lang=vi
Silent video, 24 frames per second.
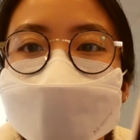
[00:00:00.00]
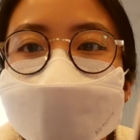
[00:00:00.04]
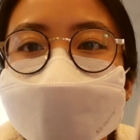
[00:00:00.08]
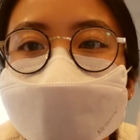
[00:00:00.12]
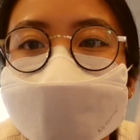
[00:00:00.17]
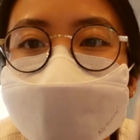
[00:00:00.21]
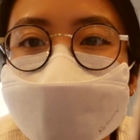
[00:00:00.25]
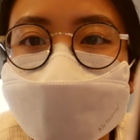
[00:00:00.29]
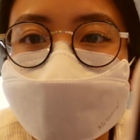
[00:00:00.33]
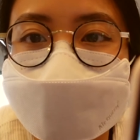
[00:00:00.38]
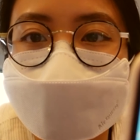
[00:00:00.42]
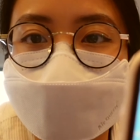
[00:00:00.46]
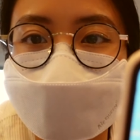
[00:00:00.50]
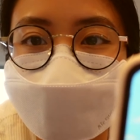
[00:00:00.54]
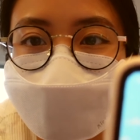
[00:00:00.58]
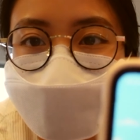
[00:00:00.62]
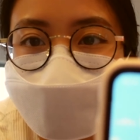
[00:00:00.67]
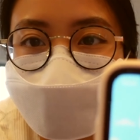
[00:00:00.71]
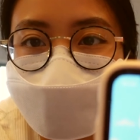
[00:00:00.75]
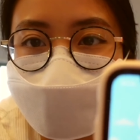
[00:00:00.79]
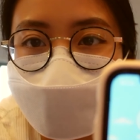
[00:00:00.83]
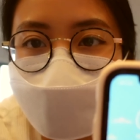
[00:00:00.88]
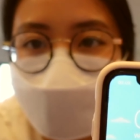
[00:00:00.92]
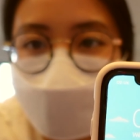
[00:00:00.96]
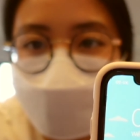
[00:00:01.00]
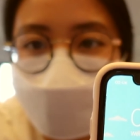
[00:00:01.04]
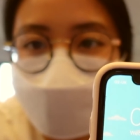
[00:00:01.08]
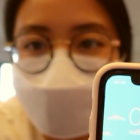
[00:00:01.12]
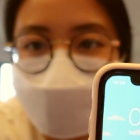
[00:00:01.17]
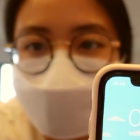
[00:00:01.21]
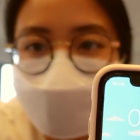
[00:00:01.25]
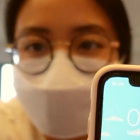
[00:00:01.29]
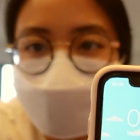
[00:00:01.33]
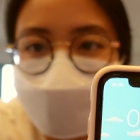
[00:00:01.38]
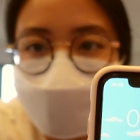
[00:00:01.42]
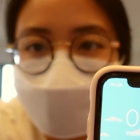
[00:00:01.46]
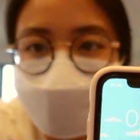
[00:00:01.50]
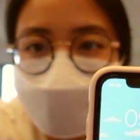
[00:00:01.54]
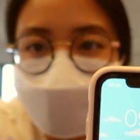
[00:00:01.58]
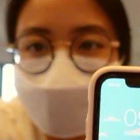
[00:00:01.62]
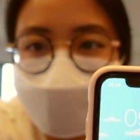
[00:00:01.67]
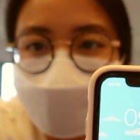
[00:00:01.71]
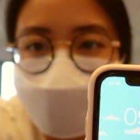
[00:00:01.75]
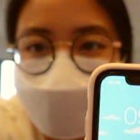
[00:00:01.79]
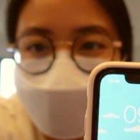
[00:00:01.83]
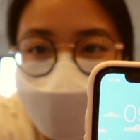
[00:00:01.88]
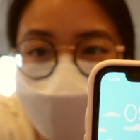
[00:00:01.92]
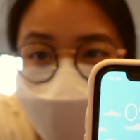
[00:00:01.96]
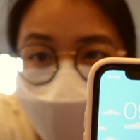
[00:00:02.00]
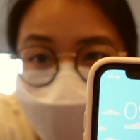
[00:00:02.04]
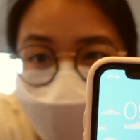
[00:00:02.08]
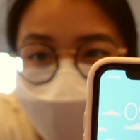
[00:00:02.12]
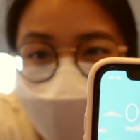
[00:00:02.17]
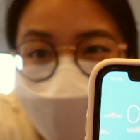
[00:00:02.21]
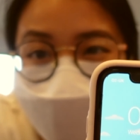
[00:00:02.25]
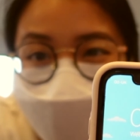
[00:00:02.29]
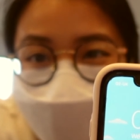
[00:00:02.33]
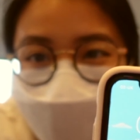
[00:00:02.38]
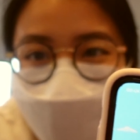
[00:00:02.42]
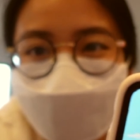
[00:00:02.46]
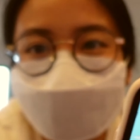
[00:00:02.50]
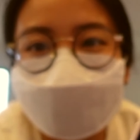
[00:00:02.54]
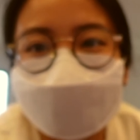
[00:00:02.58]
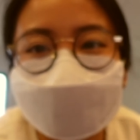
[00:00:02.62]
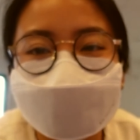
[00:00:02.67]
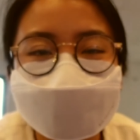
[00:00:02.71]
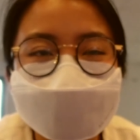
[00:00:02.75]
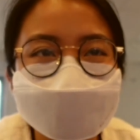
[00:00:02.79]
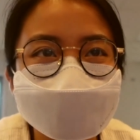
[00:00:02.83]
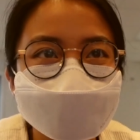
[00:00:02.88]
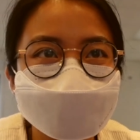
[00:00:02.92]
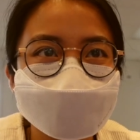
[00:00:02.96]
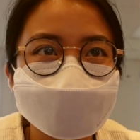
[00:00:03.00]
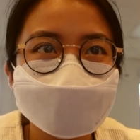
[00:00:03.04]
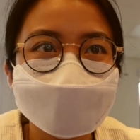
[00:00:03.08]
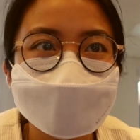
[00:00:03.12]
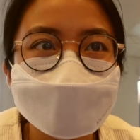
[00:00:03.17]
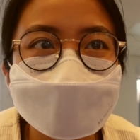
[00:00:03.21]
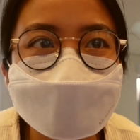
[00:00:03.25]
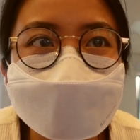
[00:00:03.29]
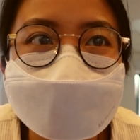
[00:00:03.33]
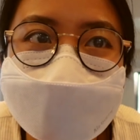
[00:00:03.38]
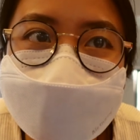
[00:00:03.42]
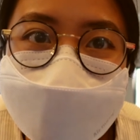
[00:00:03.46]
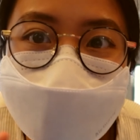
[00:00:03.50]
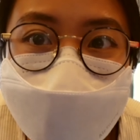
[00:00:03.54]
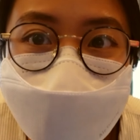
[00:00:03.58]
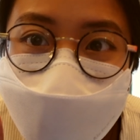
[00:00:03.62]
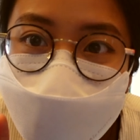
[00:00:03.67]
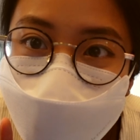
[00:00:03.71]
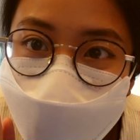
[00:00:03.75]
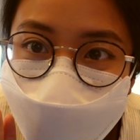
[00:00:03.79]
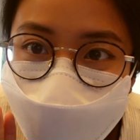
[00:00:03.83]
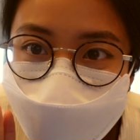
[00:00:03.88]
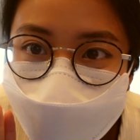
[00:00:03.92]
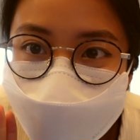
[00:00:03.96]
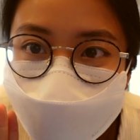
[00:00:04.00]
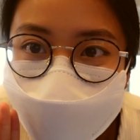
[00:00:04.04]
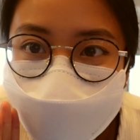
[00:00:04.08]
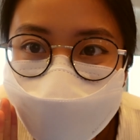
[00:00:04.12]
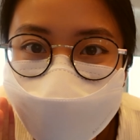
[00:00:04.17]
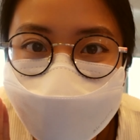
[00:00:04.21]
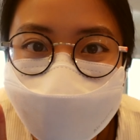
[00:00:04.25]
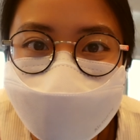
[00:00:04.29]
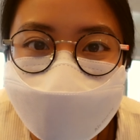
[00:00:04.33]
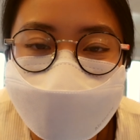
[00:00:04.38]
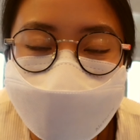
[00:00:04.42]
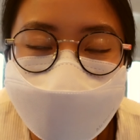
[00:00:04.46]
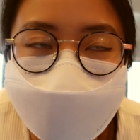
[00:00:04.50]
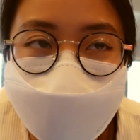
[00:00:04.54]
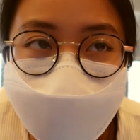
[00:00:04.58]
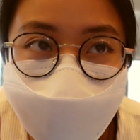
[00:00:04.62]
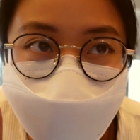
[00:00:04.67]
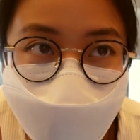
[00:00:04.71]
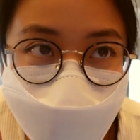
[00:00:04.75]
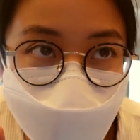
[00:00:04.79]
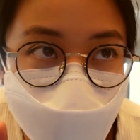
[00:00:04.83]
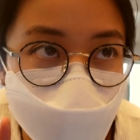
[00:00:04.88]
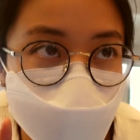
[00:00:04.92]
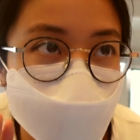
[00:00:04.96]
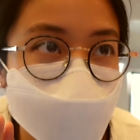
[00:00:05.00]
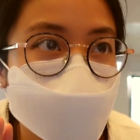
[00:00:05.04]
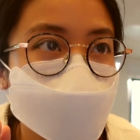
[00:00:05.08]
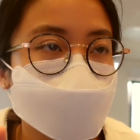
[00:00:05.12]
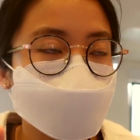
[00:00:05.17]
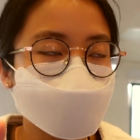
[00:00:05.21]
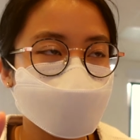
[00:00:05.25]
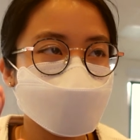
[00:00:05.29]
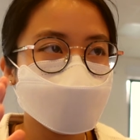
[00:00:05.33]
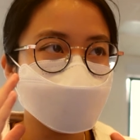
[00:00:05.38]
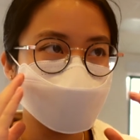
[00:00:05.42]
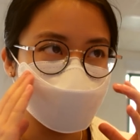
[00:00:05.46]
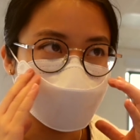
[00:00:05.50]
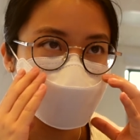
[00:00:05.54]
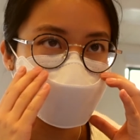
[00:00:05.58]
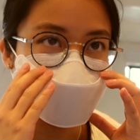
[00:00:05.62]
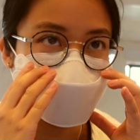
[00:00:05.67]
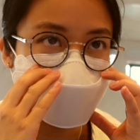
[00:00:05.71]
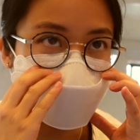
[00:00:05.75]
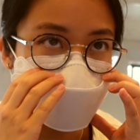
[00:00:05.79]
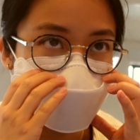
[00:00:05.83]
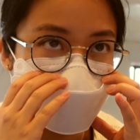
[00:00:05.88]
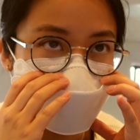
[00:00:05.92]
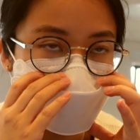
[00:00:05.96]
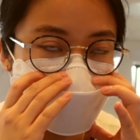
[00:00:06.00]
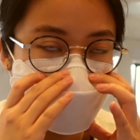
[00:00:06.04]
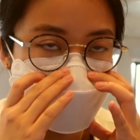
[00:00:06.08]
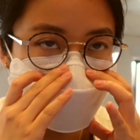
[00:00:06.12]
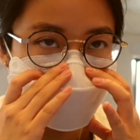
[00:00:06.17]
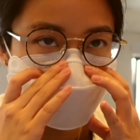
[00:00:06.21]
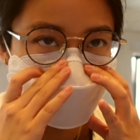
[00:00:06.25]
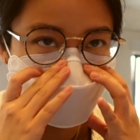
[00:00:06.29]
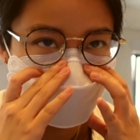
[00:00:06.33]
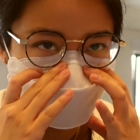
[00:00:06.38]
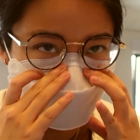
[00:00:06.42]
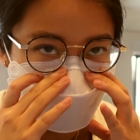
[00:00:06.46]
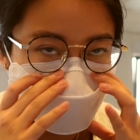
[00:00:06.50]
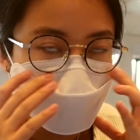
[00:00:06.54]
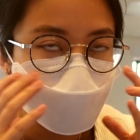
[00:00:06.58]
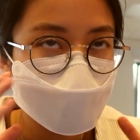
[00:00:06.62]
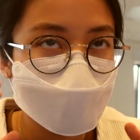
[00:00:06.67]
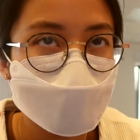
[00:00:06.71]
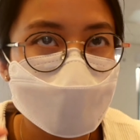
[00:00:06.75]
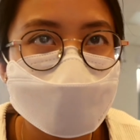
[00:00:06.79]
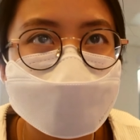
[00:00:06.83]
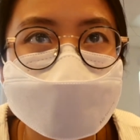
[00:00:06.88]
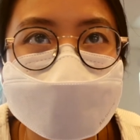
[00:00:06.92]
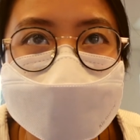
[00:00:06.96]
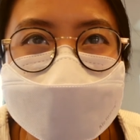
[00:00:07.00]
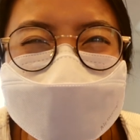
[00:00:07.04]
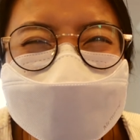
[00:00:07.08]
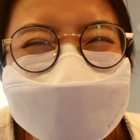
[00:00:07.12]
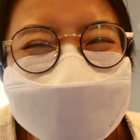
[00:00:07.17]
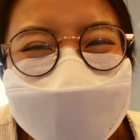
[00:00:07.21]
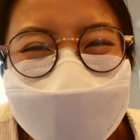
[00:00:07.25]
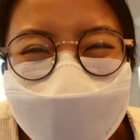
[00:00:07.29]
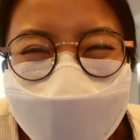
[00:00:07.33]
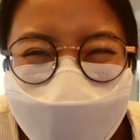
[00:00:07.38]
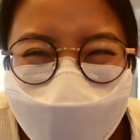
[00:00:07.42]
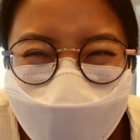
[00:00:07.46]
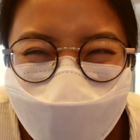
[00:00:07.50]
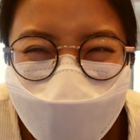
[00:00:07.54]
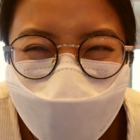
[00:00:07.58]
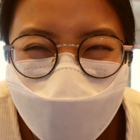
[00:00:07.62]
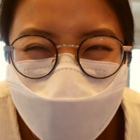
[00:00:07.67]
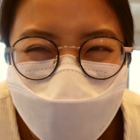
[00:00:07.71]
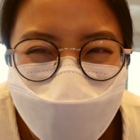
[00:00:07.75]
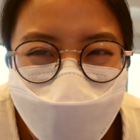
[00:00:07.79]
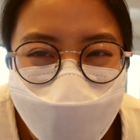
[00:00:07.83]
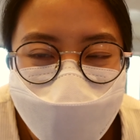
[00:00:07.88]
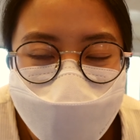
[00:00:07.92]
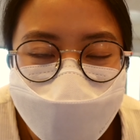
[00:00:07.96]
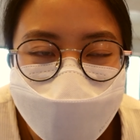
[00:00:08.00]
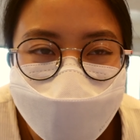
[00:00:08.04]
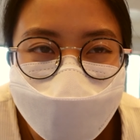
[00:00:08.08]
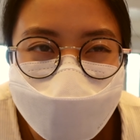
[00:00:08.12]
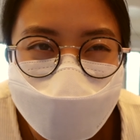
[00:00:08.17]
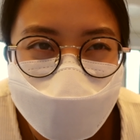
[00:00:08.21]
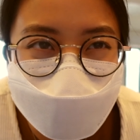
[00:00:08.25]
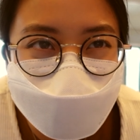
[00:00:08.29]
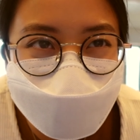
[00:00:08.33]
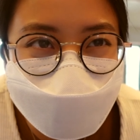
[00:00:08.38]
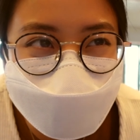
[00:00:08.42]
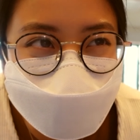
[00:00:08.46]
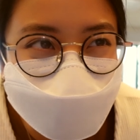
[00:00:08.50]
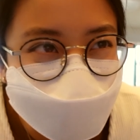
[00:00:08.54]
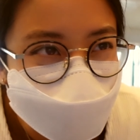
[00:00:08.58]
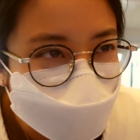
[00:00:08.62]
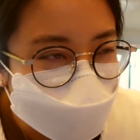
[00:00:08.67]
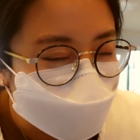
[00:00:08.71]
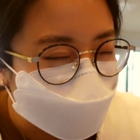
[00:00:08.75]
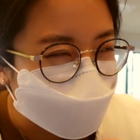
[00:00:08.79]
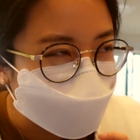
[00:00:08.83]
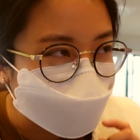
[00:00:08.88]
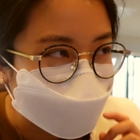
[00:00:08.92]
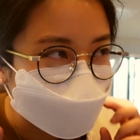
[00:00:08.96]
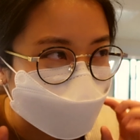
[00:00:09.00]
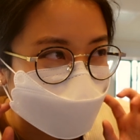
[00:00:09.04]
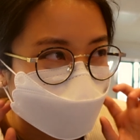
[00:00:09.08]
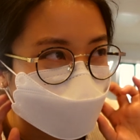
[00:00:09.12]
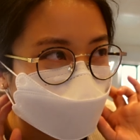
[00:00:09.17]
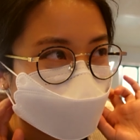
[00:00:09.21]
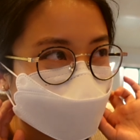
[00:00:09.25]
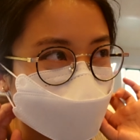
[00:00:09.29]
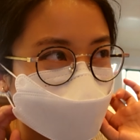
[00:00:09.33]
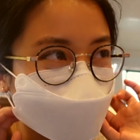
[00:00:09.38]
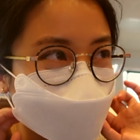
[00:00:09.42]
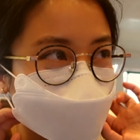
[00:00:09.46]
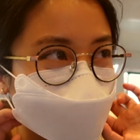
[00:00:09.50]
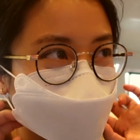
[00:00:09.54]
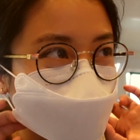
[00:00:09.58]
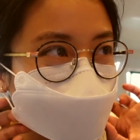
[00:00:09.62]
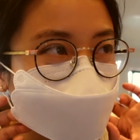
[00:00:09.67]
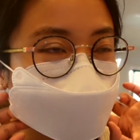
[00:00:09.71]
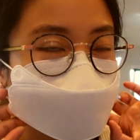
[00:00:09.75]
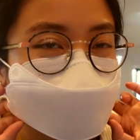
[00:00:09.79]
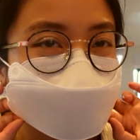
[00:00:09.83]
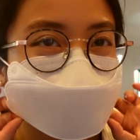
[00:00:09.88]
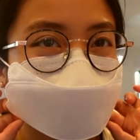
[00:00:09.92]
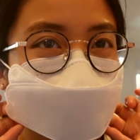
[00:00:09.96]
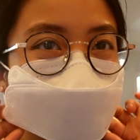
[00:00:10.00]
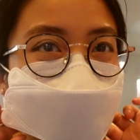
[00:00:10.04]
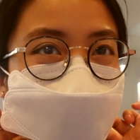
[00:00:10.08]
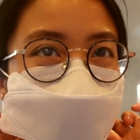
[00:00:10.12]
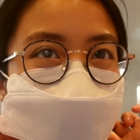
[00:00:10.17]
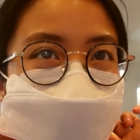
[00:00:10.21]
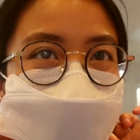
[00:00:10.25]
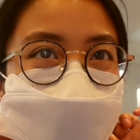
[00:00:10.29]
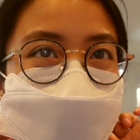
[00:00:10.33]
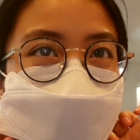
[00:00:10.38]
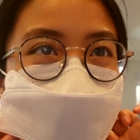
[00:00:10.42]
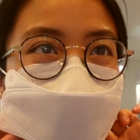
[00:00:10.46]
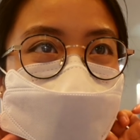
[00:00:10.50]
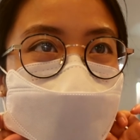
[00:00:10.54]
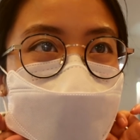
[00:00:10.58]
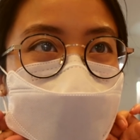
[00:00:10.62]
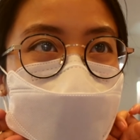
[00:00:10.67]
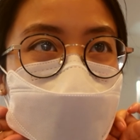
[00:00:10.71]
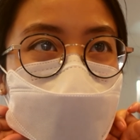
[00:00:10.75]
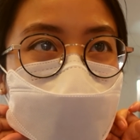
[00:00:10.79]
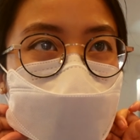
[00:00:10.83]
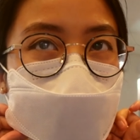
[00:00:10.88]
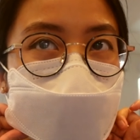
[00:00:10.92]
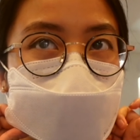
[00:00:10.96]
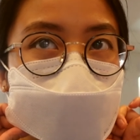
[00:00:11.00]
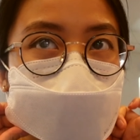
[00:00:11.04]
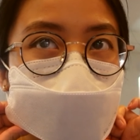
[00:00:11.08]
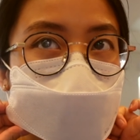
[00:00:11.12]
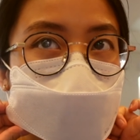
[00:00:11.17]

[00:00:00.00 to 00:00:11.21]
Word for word: Bây giờ chỉ có mới 9:02, 11 giờ mình mới có lớp, nhưng mà tại vì mình lười về nhà mọi người. Tại vì mình đến đây sớm, xong rồi mình in xong ấy,